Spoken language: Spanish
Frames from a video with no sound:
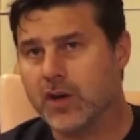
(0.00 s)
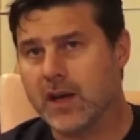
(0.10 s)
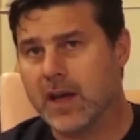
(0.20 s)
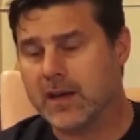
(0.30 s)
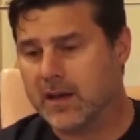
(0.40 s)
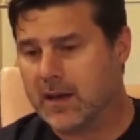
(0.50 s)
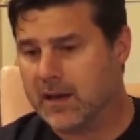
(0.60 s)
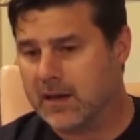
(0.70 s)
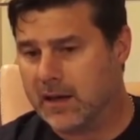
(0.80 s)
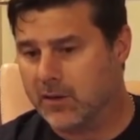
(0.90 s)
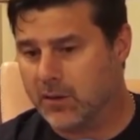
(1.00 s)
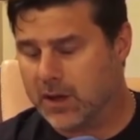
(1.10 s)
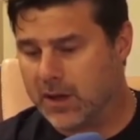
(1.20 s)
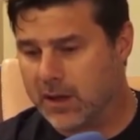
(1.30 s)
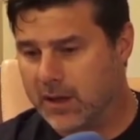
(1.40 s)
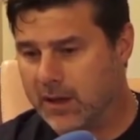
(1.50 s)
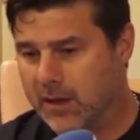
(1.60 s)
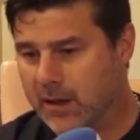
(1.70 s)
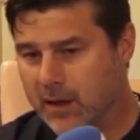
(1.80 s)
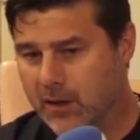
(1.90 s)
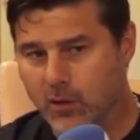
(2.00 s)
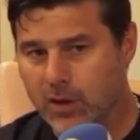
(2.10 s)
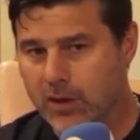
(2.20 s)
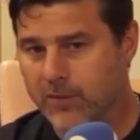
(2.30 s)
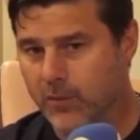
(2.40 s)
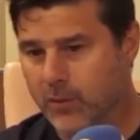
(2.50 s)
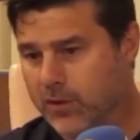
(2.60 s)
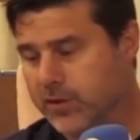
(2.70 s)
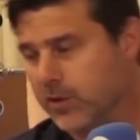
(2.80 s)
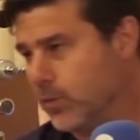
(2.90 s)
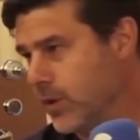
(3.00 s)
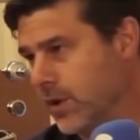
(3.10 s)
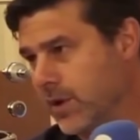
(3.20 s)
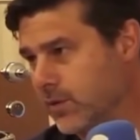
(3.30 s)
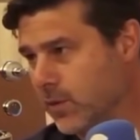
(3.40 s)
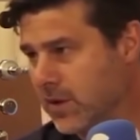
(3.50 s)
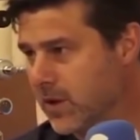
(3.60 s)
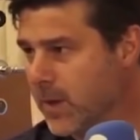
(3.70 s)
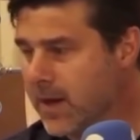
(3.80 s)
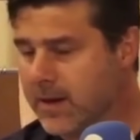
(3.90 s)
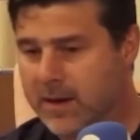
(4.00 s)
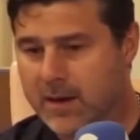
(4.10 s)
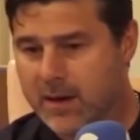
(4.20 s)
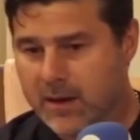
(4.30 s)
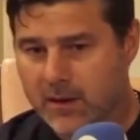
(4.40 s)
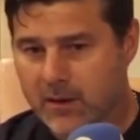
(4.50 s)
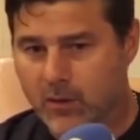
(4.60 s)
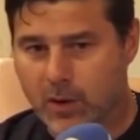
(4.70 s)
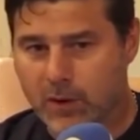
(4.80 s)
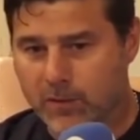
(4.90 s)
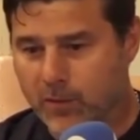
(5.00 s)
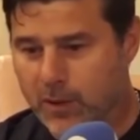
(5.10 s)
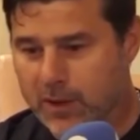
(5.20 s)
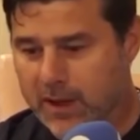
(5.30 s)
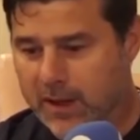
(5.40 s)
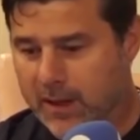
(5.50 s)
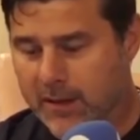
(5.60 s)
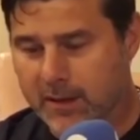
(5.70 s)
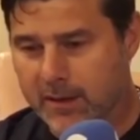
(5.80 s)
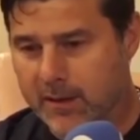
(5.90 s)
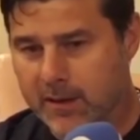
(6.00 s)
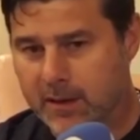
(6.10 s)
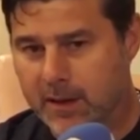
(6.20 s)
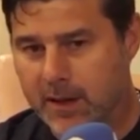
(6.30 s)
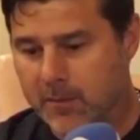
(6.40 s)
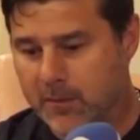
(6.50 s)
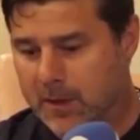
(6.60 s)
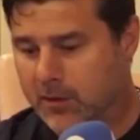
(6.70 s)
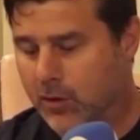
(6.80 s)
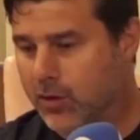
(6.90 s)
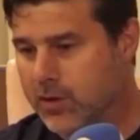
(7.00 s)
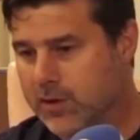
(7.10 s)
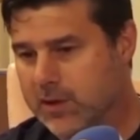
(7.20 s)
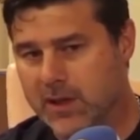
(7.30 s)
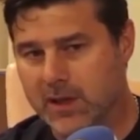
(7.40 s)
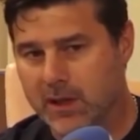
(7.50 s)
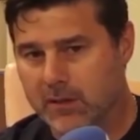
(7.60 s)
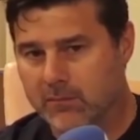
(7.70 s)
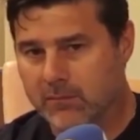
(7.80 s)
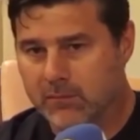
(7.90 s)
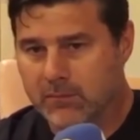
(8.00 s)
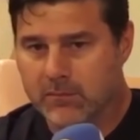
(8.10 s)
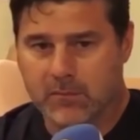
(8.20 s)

que hay que dejar claro que a los jugadores de fútbol no se los puede subestimar. Los jugadores de fútbol tienen eh, entornos y tienen